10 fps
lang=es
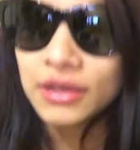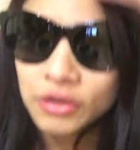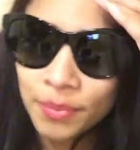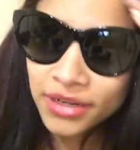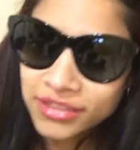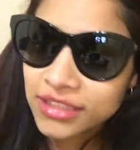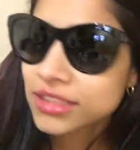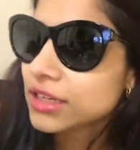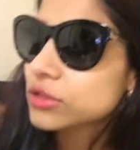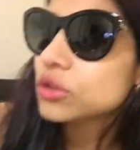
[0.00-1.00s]
Son parecidas
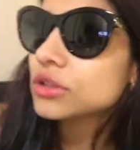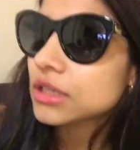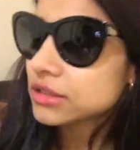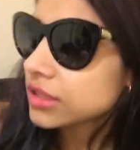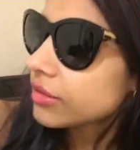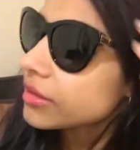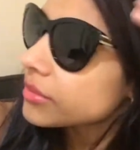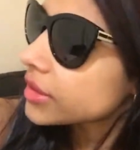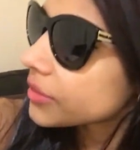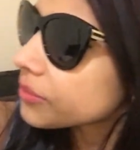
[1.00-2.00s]
a las otras, ¿saben?
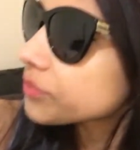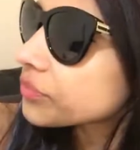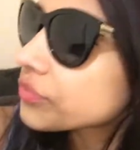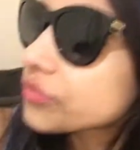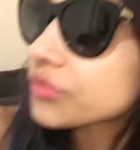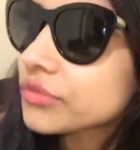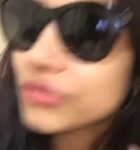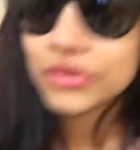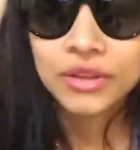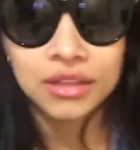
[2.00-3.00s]
Miren.
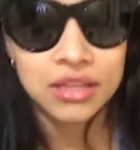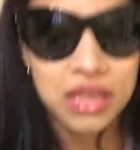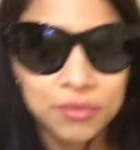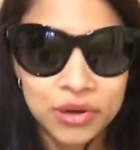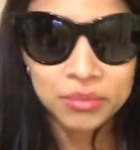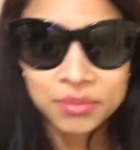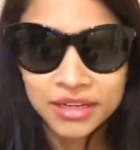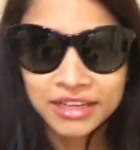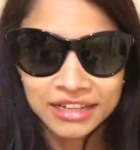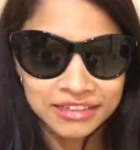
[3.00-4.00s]
Pero a mí me
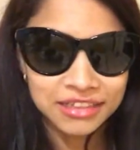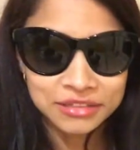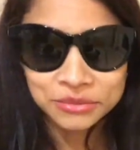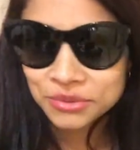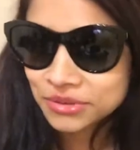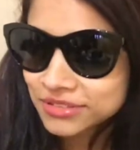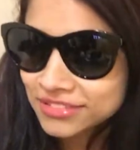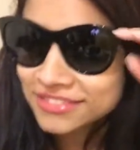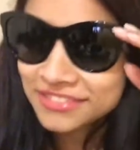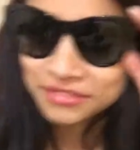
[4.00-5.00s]
encantan, Uf
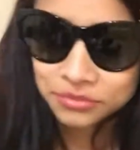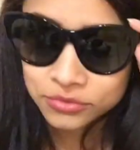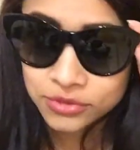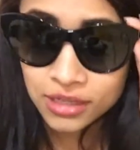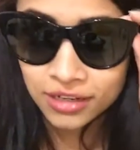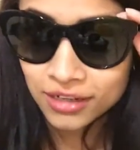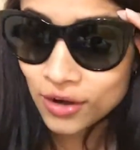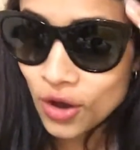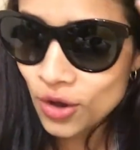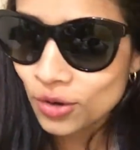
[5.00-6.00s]
sea,
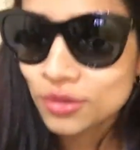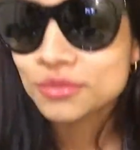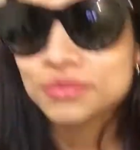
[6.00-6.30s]
hello.